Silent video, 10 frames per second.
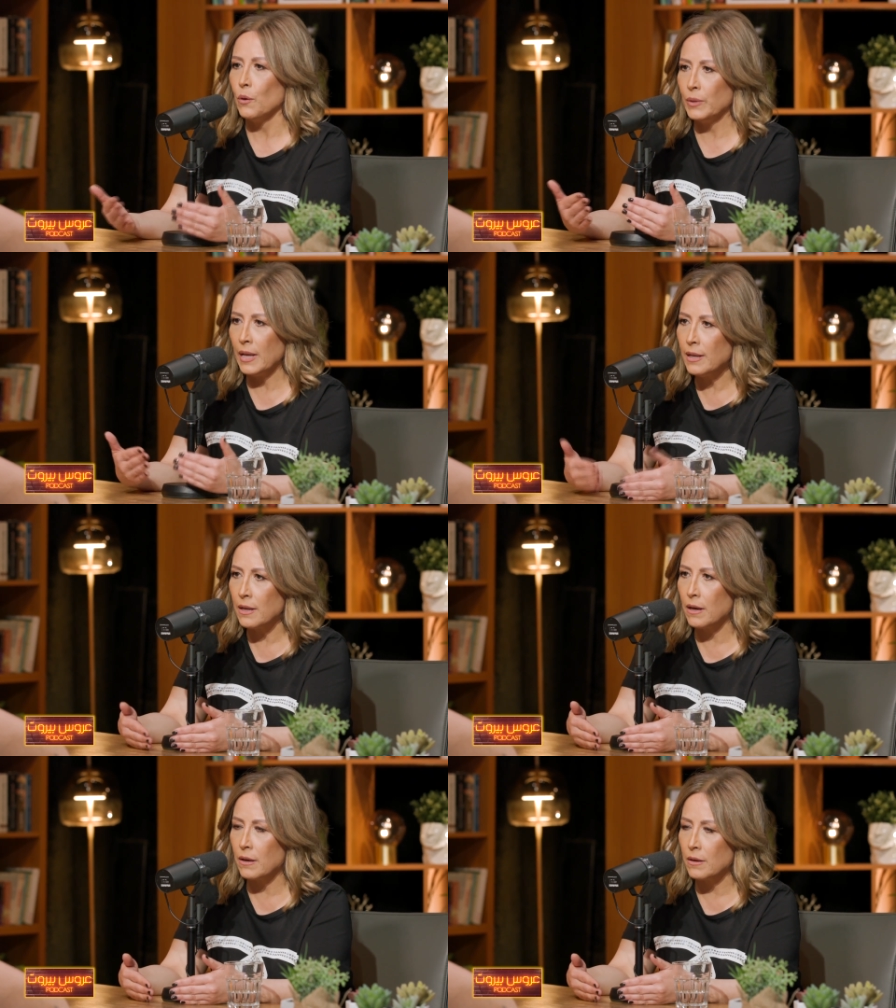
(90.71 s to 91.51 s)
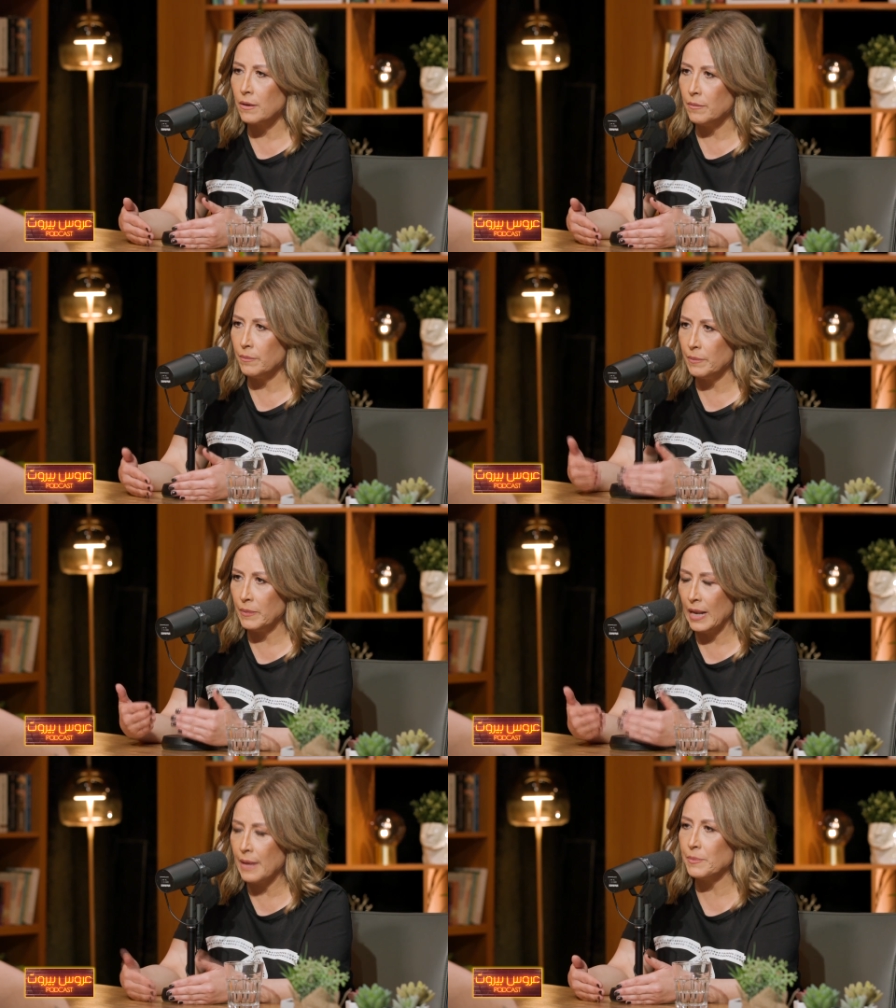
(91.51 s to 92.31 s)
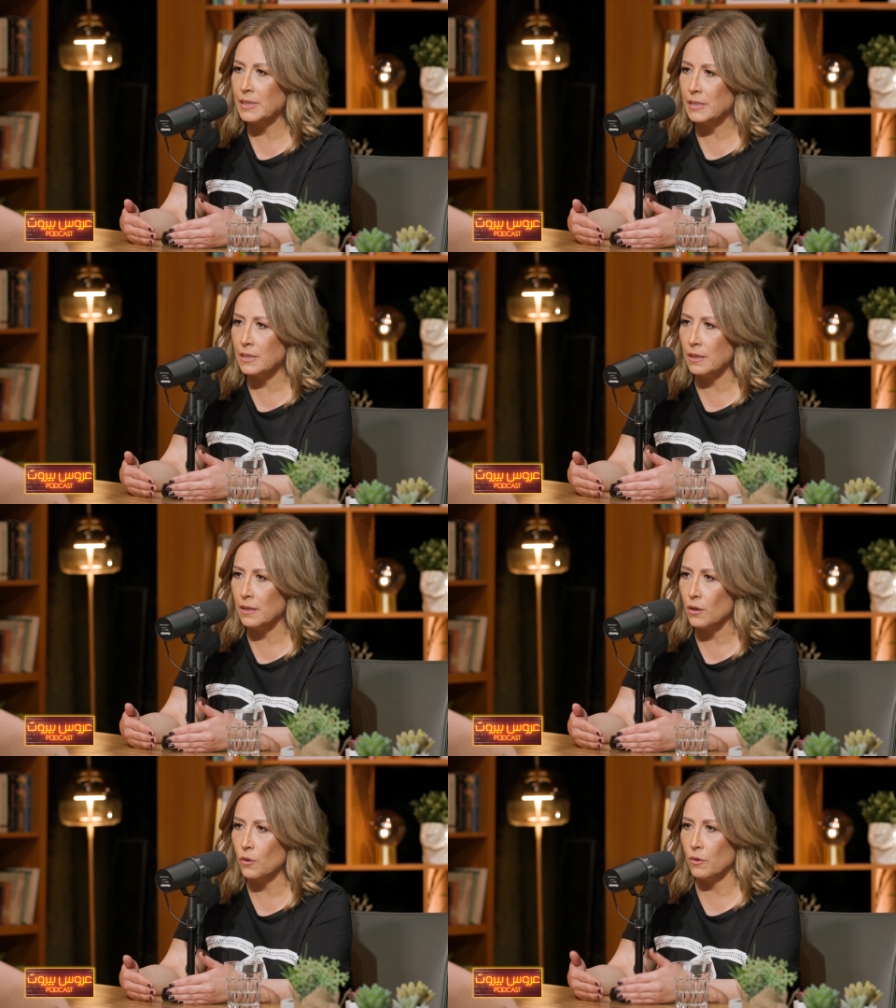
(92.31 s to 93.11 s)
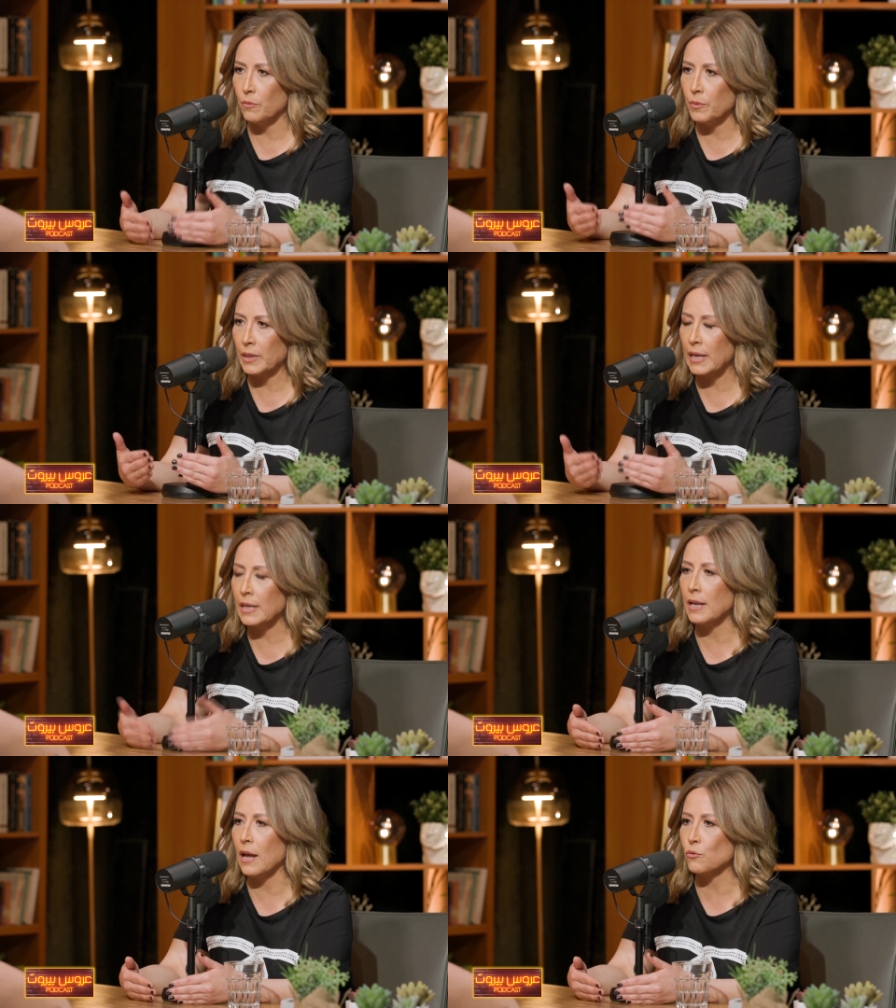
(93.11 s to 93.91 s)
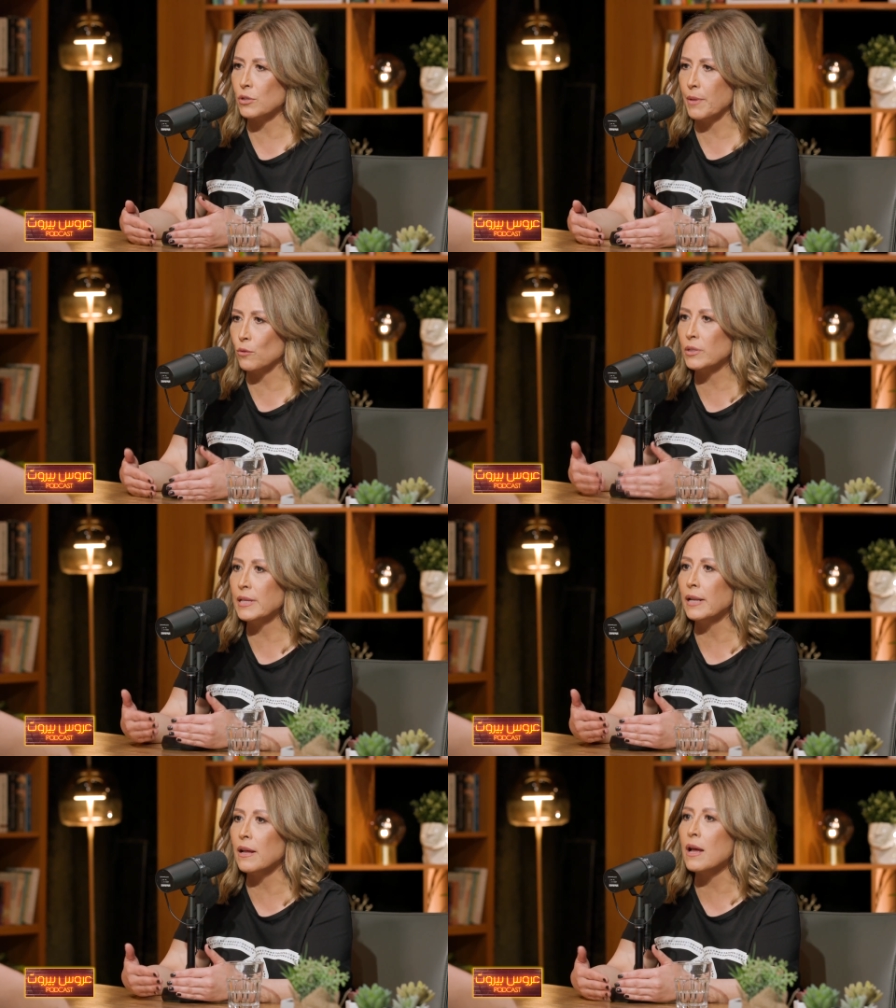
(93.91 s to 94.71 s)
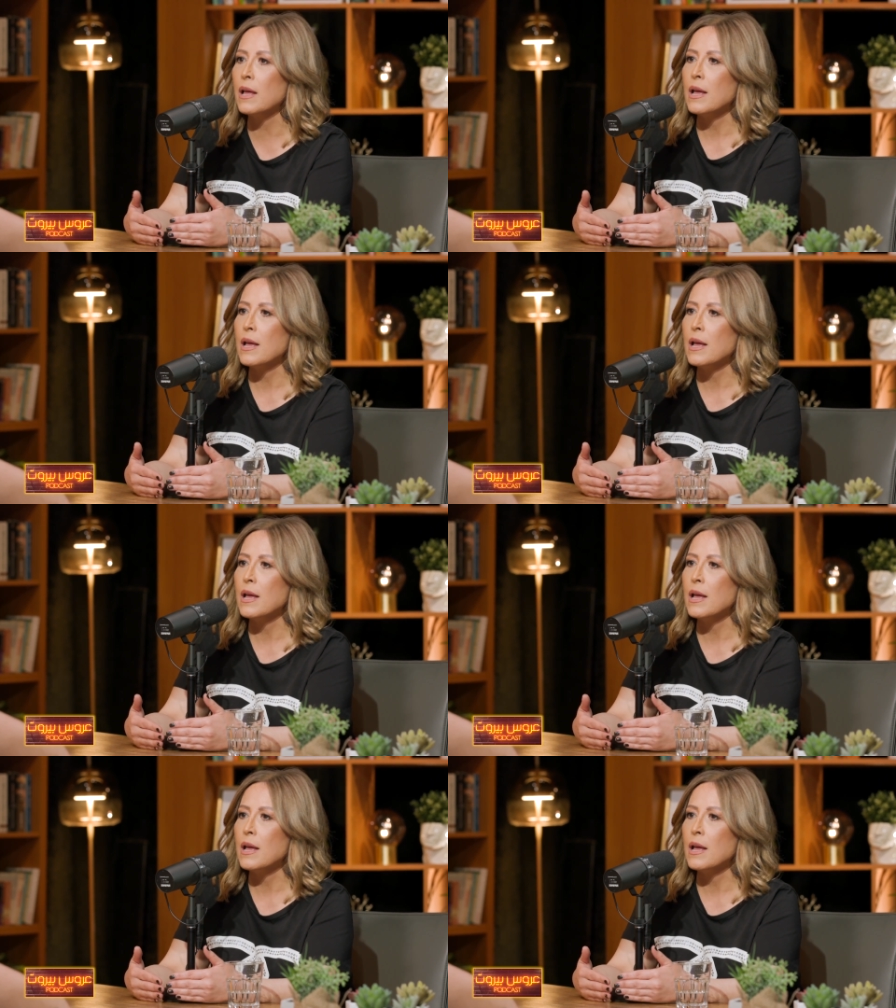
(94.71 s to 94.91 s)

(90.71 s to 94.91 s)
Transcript: ونحن بالان بي سي ومن خلال عروس بيروت نحن